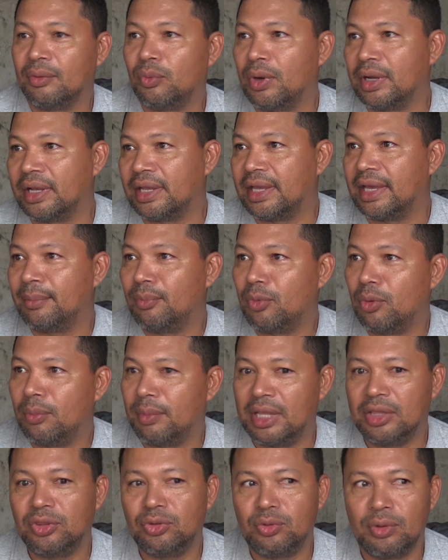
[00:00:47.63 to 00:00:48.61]
cualquier
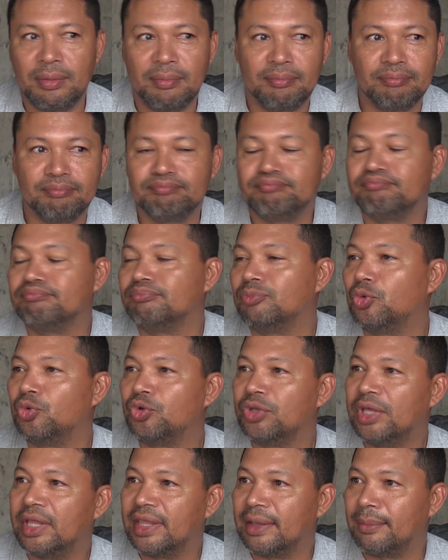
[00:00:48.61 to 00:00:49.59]
momento en
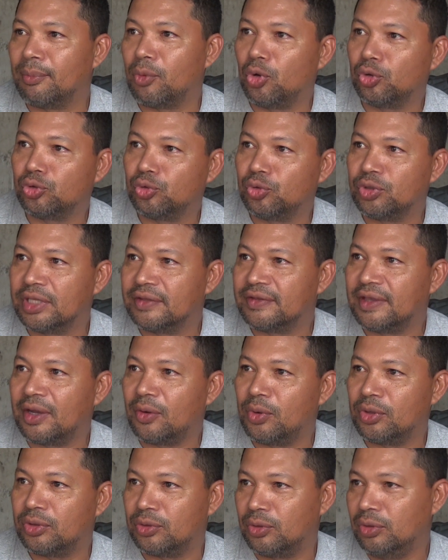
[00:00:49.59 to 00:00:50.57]
bullas de moto y esas
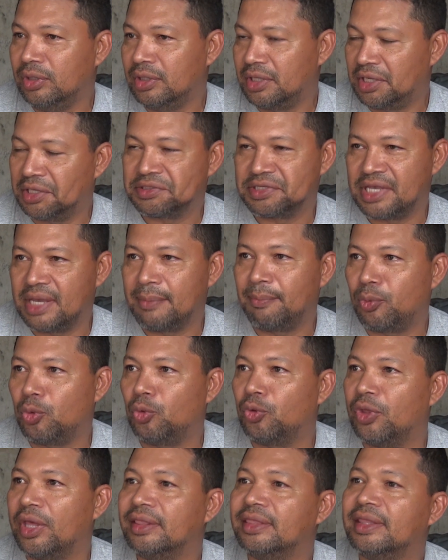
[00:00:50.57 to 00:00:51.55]
cuestiones, que sean
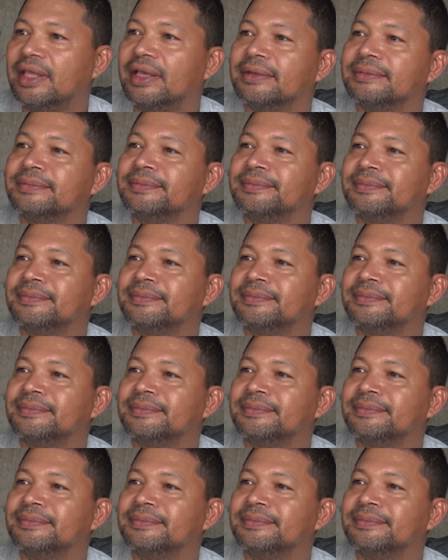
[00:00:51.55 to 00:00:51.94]
prudentes.